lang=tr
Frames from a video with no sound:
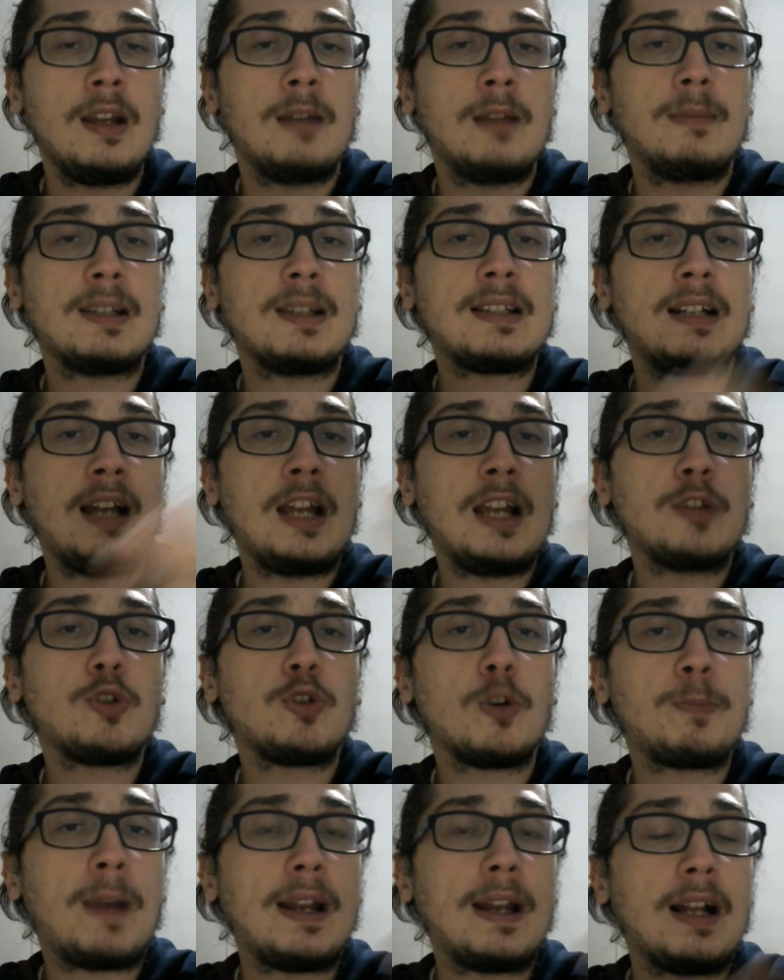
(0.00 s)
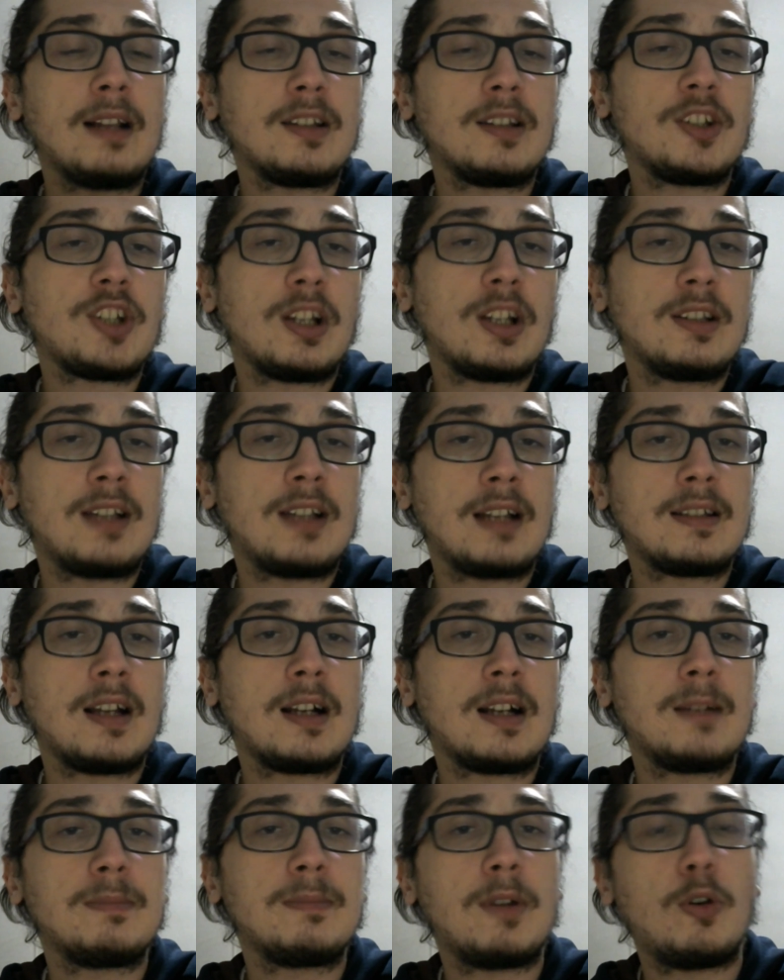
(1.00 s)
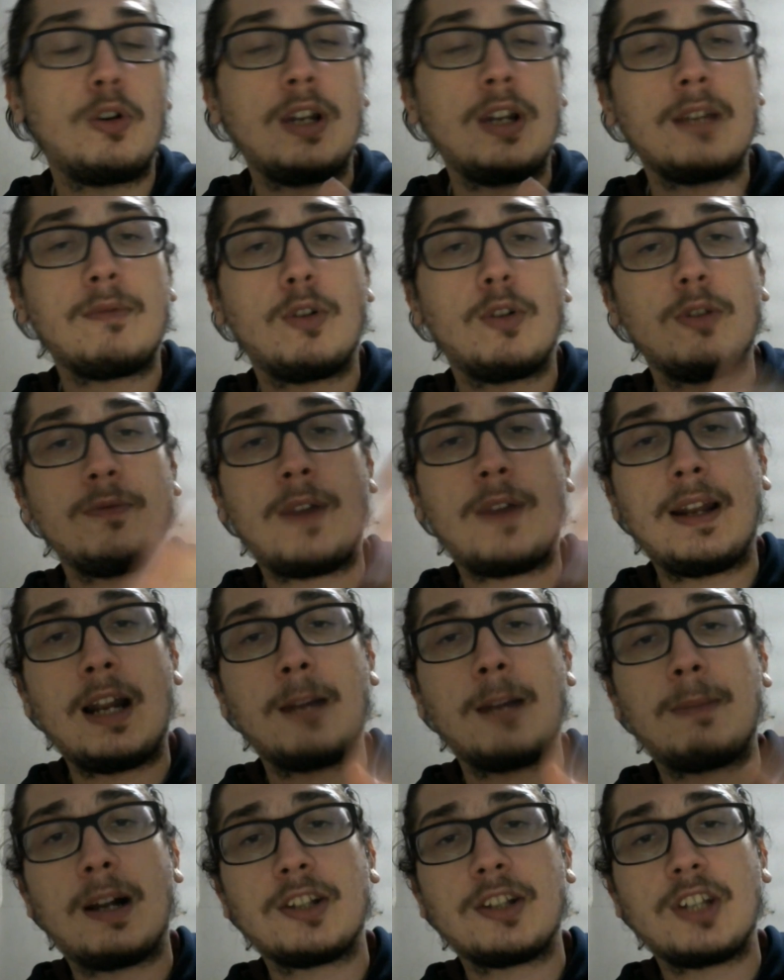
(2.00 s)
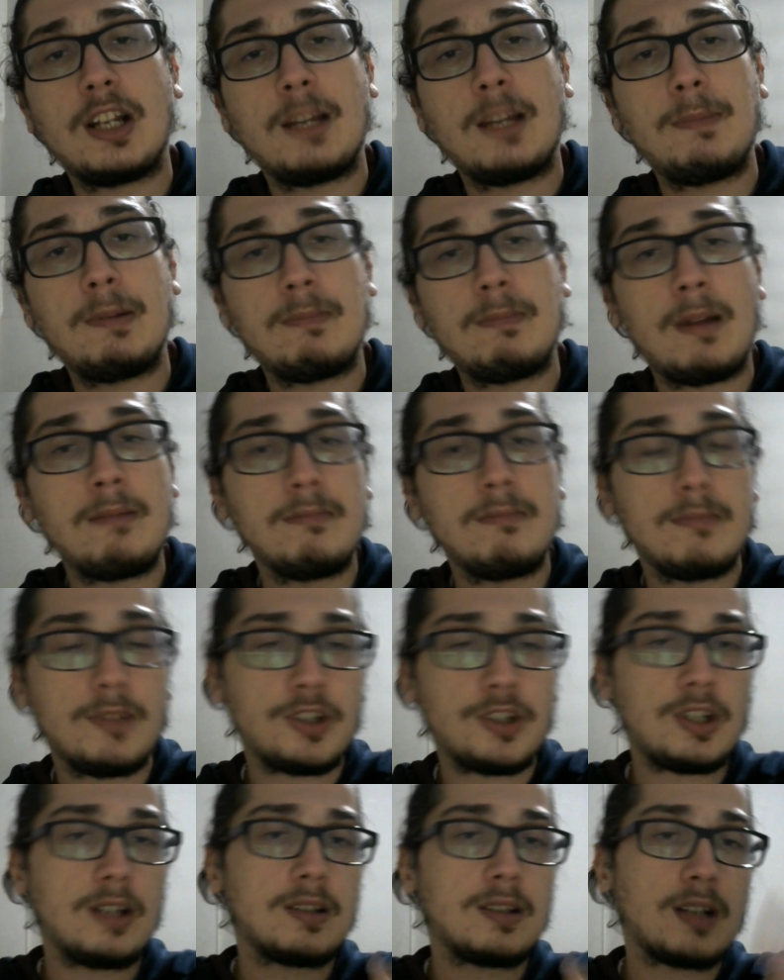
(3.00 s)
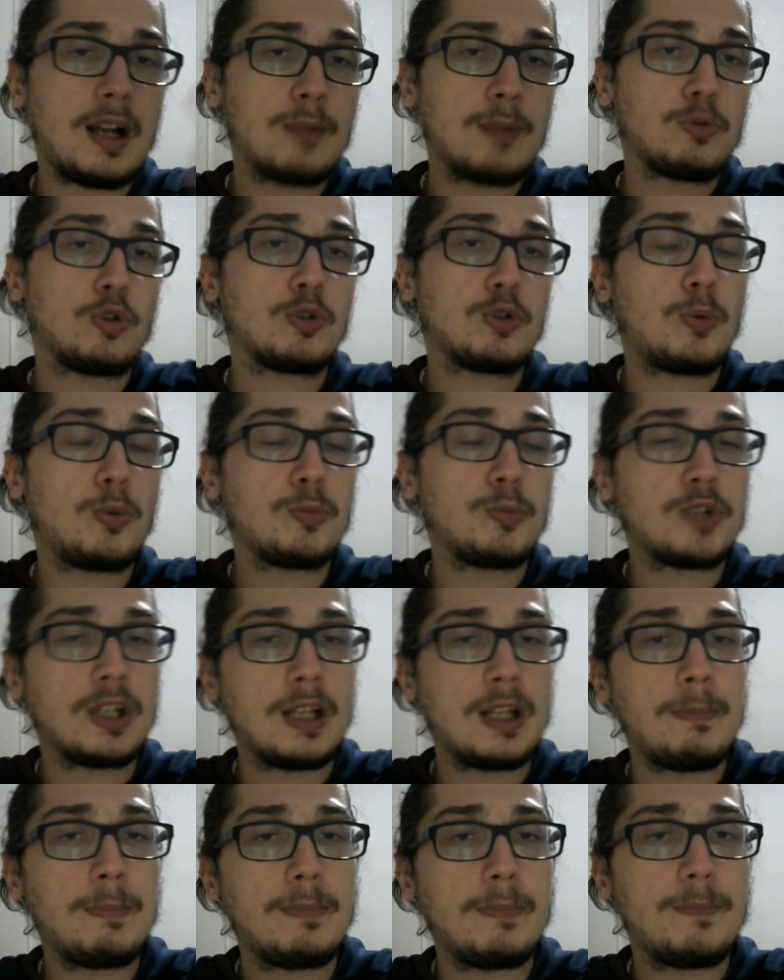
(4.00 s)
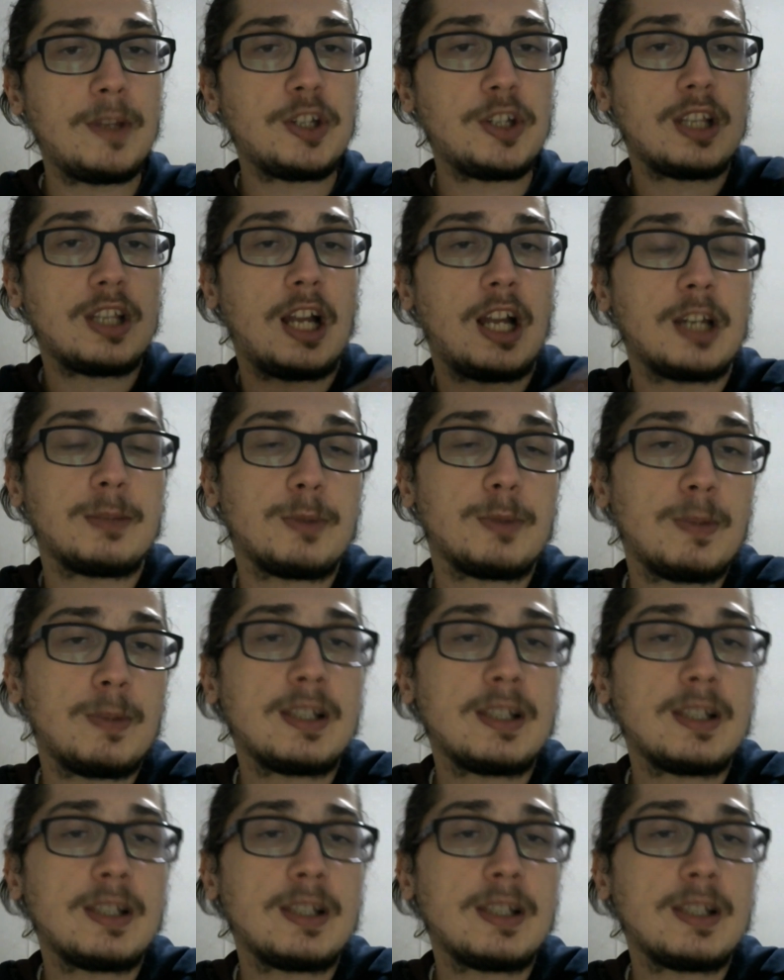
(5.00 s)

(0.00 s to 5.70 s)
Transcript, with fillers: Mesela en çok penaltı çalınan takımlar örnek veriyorum Fenerbahçe ile bilmem işte Trabzonspor'muş ya da Beşiktaş'mış.